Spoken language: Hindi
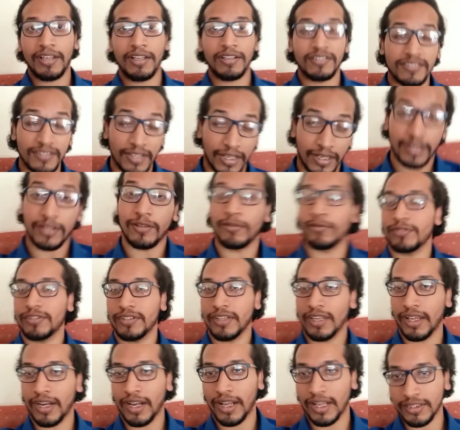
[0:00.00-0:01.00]
सारे दोस्त
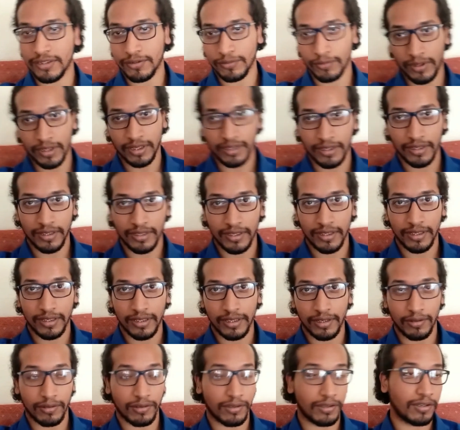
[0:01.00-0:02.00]
यार आ चुके हैं
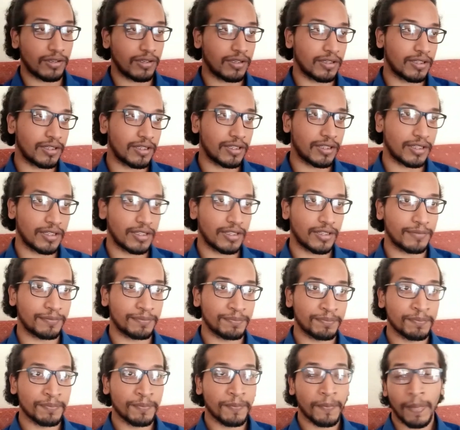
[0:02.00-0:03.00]
और
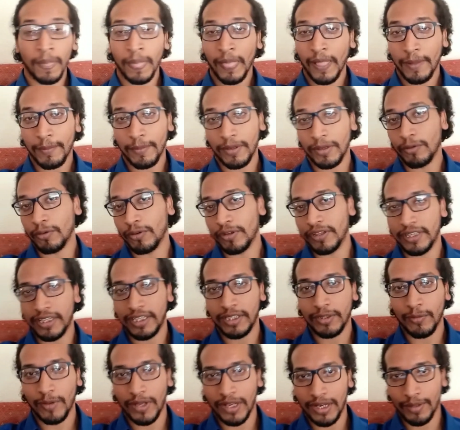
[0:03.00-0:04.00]
बिल्कुल
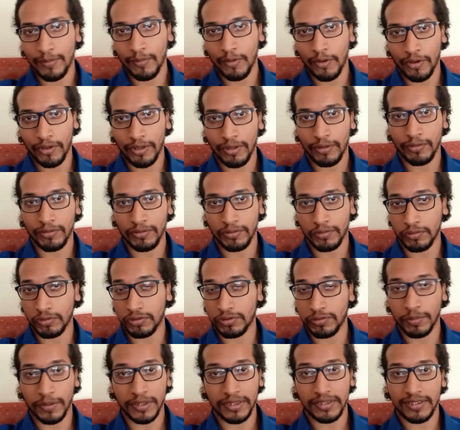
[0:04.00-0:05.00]
ईद वाला माहौल
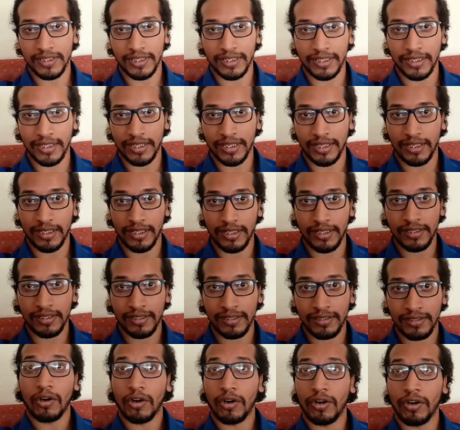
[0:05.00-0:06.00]
कुछ बन सा गया है
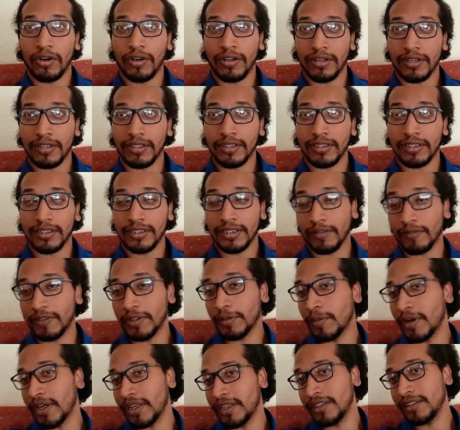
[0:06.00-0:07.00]
और
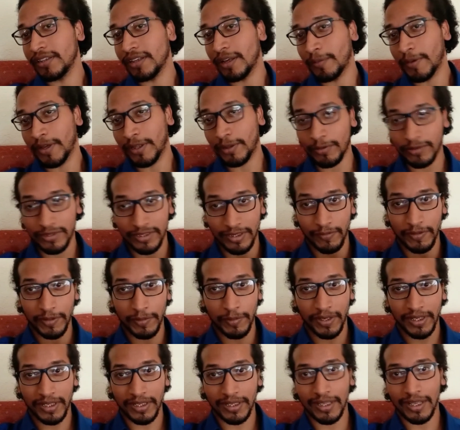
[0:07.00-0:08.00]
नवीद भाई हमारे दोस्त नवीद
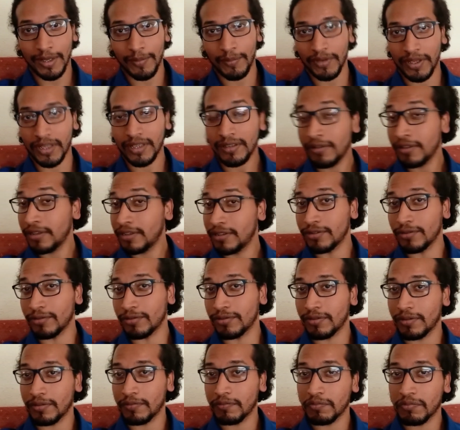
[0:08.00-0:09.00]
भाई हैं यहाँ पे जो
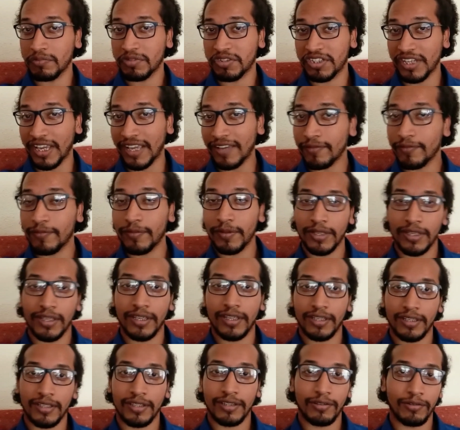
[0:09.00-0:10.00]
शेफ़ भी
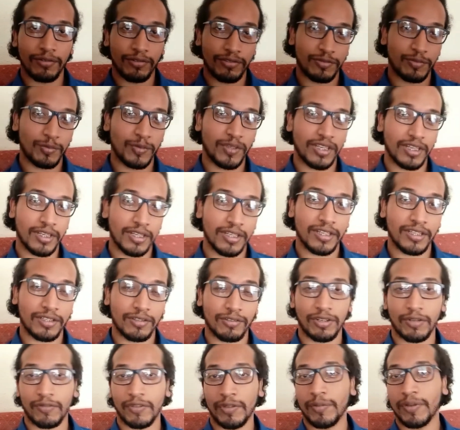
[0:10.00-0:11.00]
हैं दोस्त भी हैं
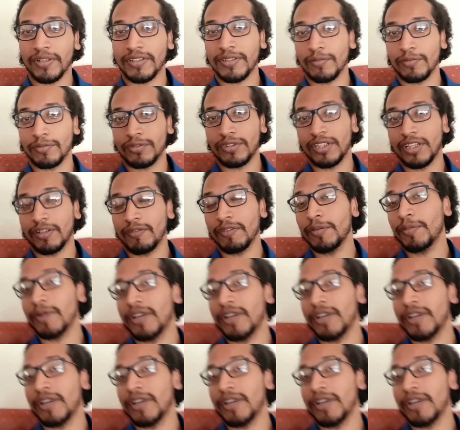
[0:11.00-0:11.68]
तो नवीद भाई से पूछते हैं नवीद